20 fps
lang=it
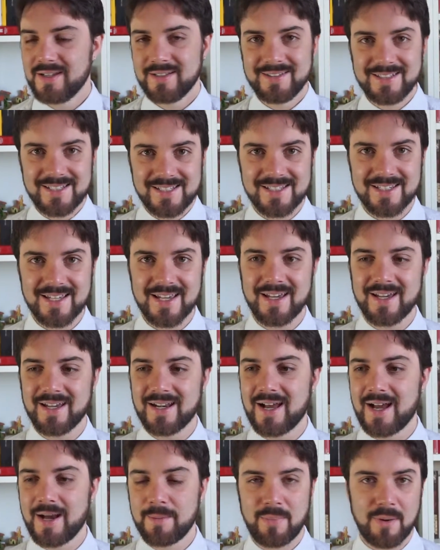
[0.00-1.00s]
di
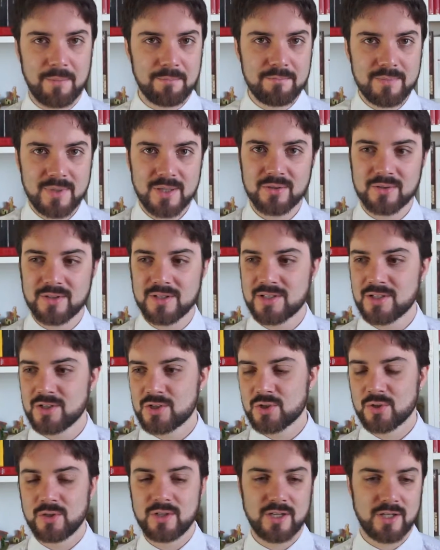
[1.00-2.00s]
sera, bambino nel
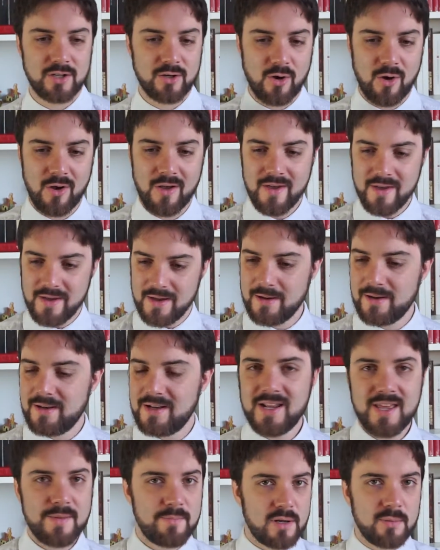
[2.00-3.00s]
seggiolino,
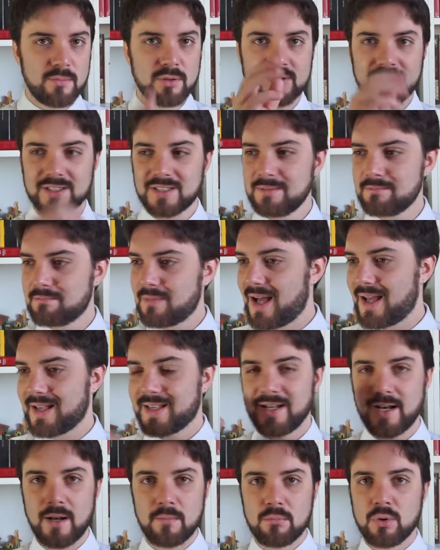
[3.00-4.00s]
libri buttati in
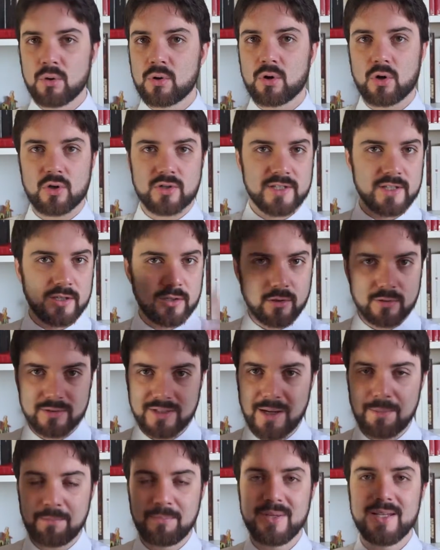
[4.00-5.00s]
macchina, il book crossing con
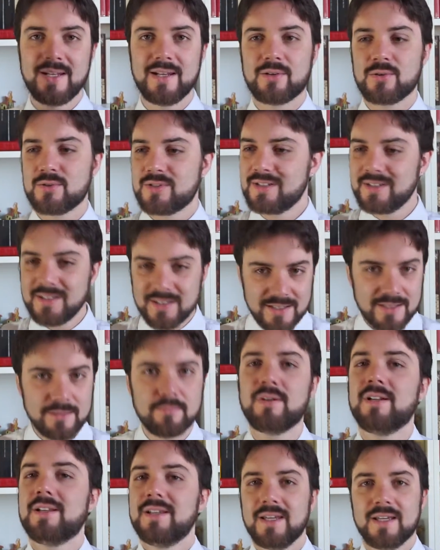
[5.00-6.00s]
delle pile così di
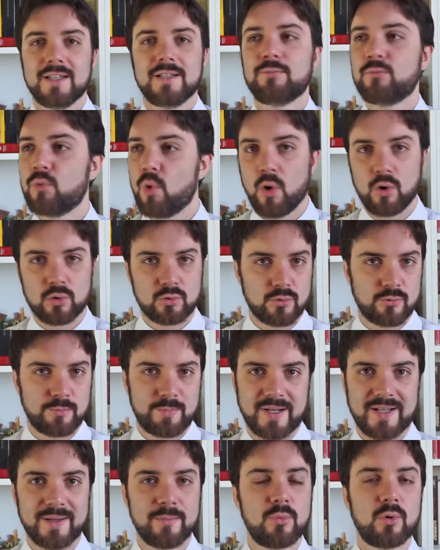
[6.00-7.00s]
libri di... vuoto,
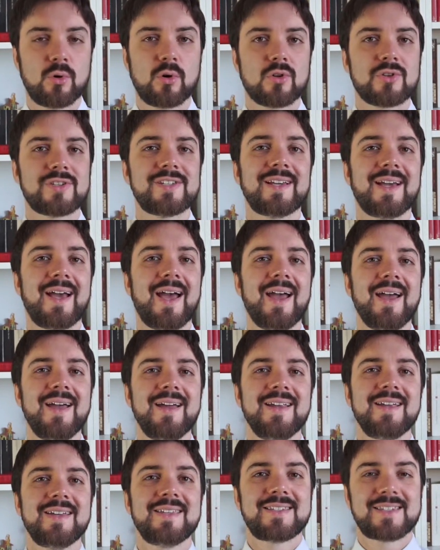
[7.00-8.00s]
perché il book crossing è
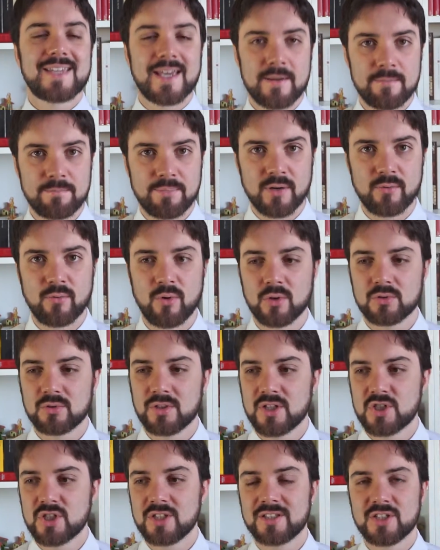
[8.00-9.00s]
sempre vuoto,
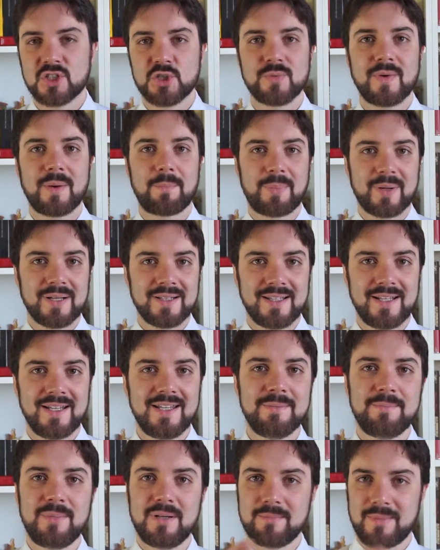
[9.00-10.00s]
la gente ci va, prende i
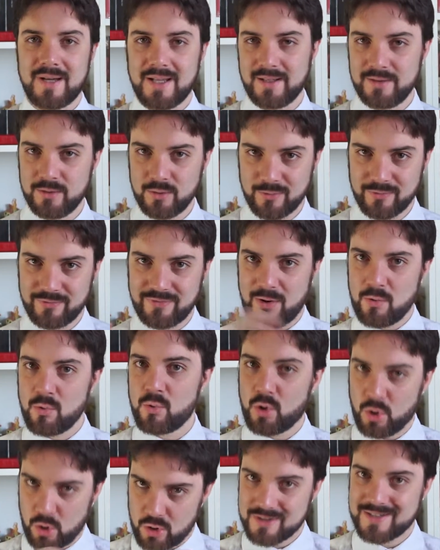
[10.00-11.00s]
libri ma non fa
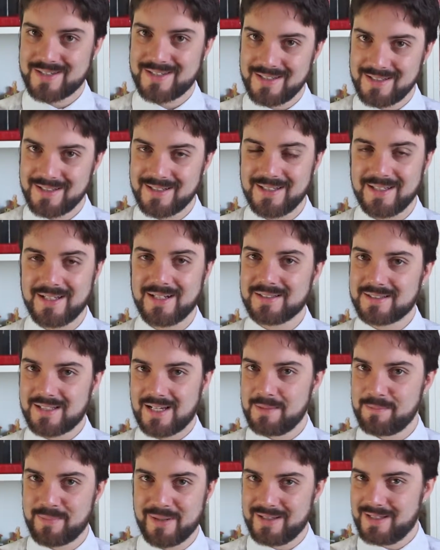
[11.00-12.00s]
un crossing, in realtà
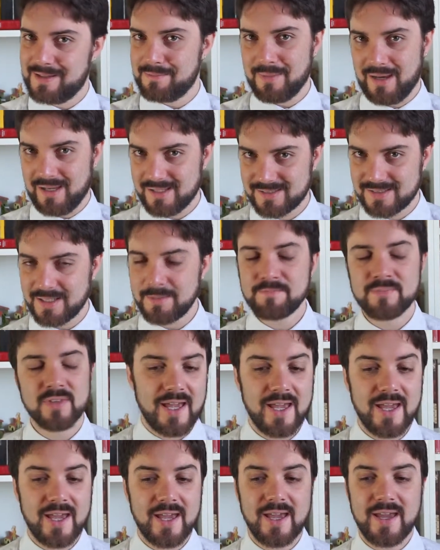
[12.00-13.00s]
li prende e basta.
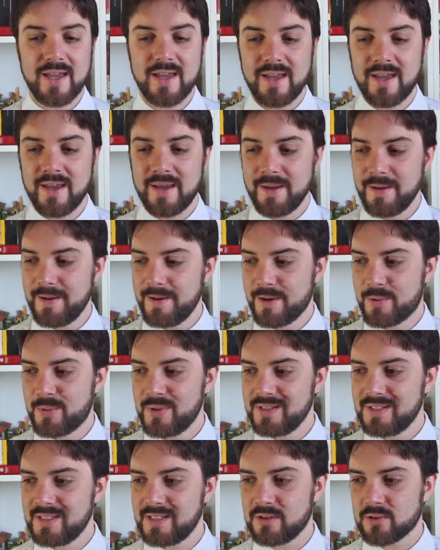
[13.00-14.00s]
E
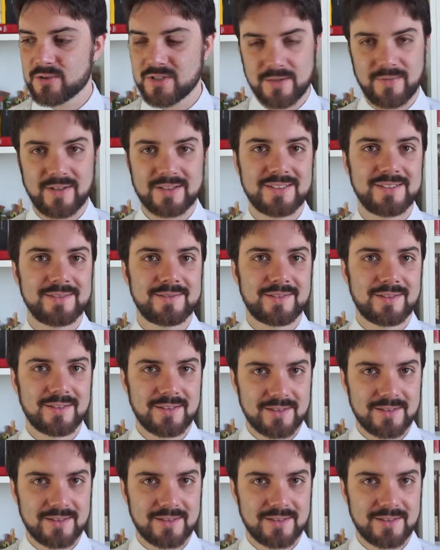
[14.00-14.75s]
quindi ne ho salvati